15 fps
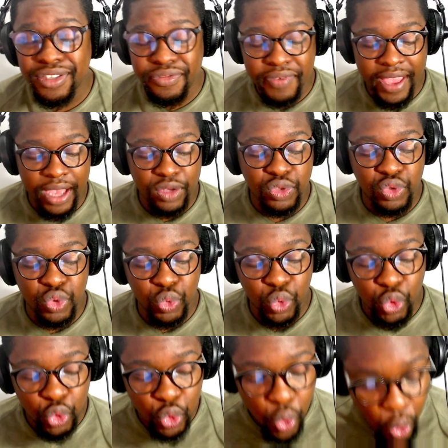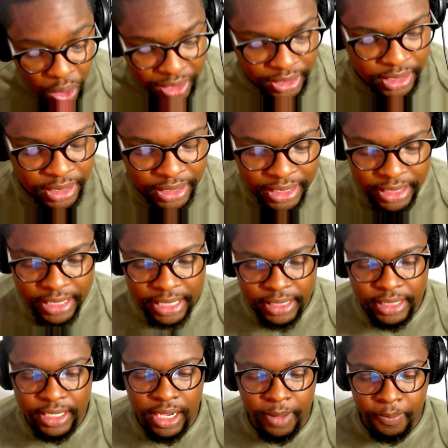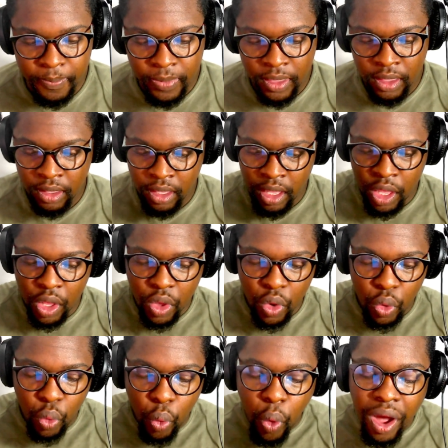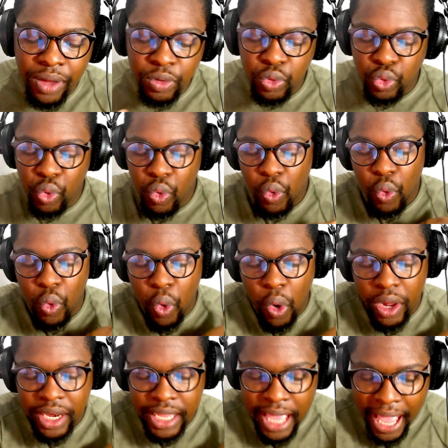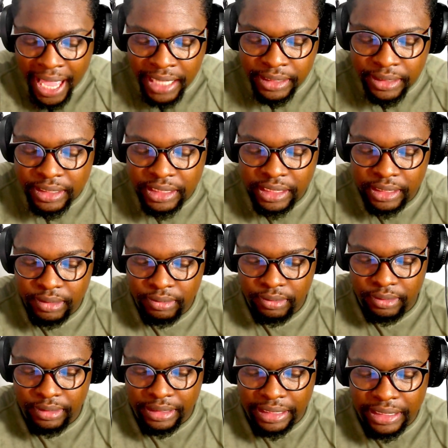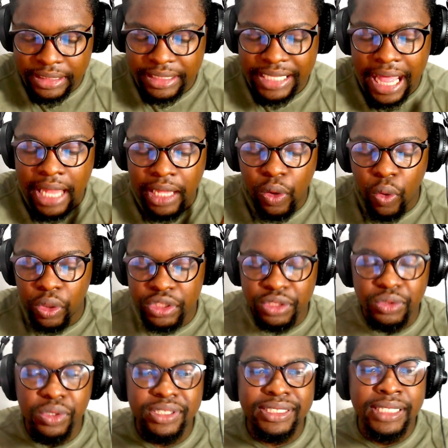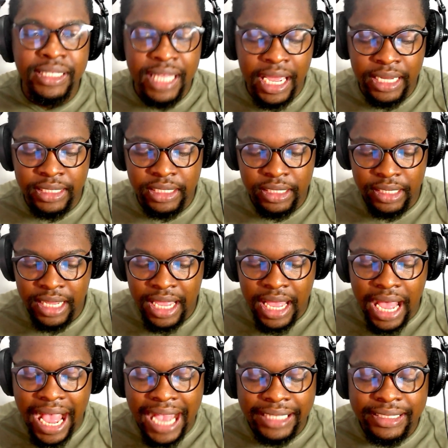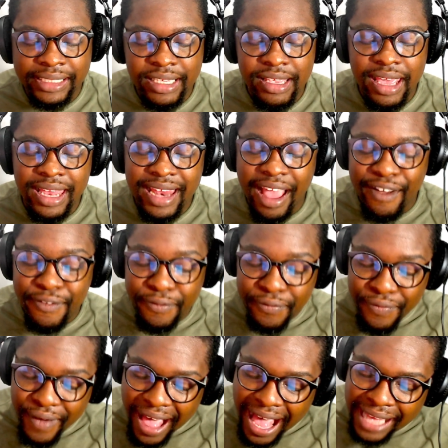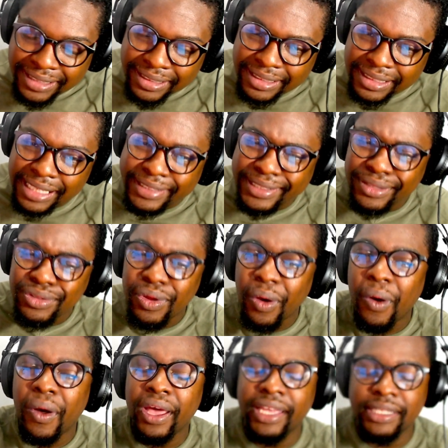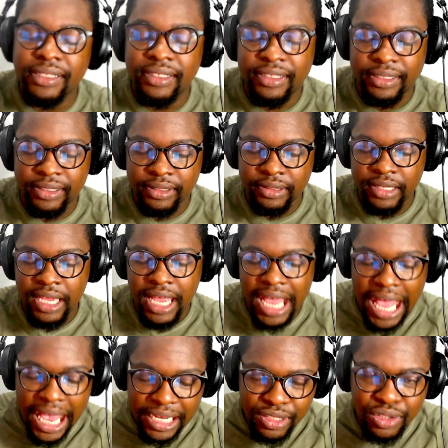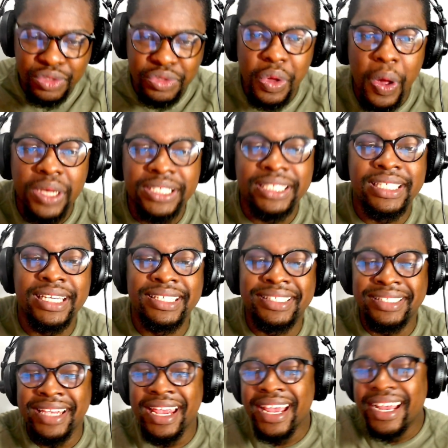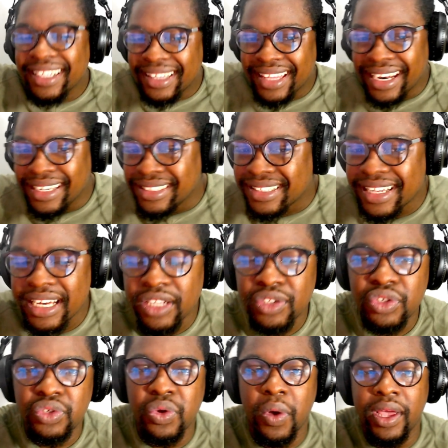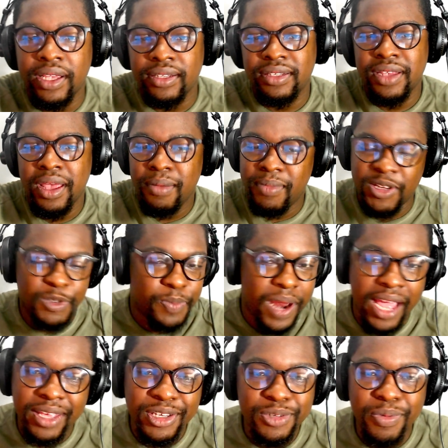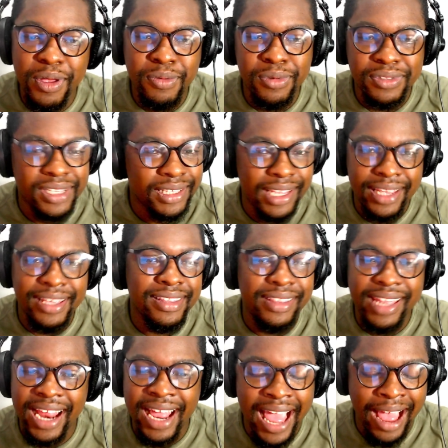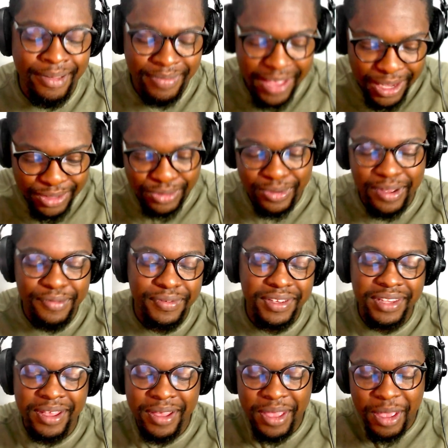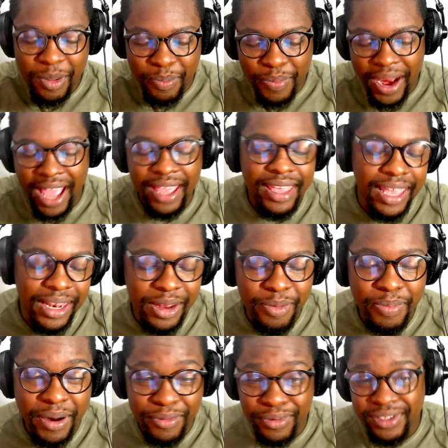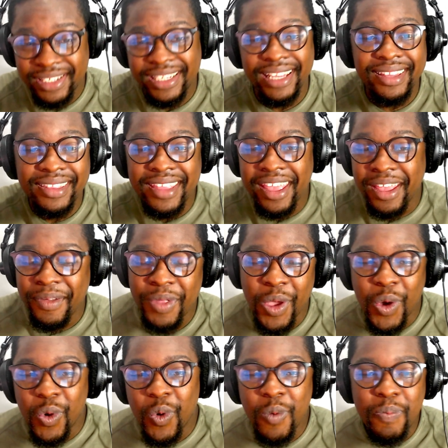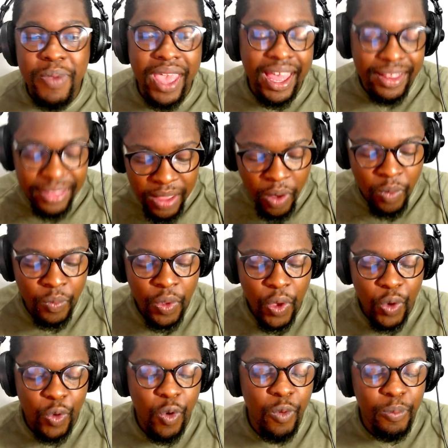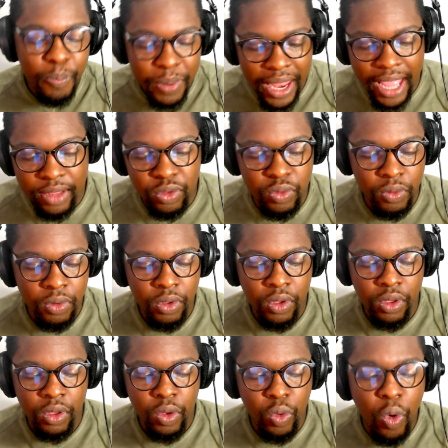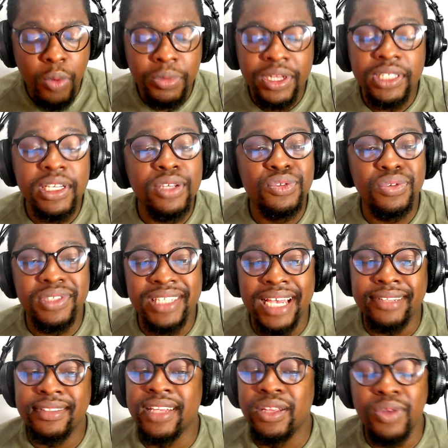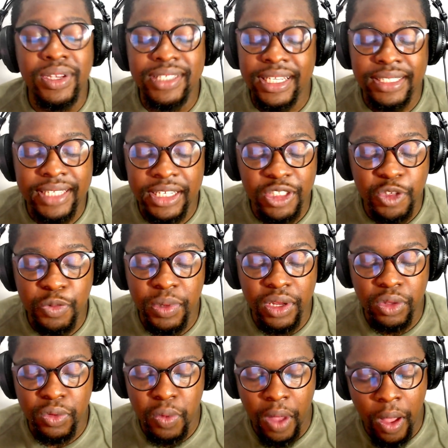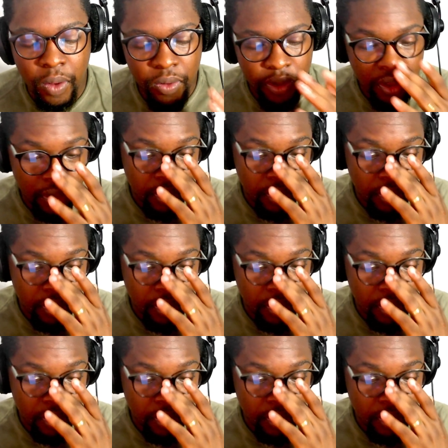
verso 12 diz assim: Quanto o Oriente está longe do Ocidente, sim, ele afasta de nós as nossas transgressões. Mas para isso, meu irmão, você tem que entregar a sua vida para ele, para você ter o perdão completo. Como que Jesus sacia nossa sede espiritual?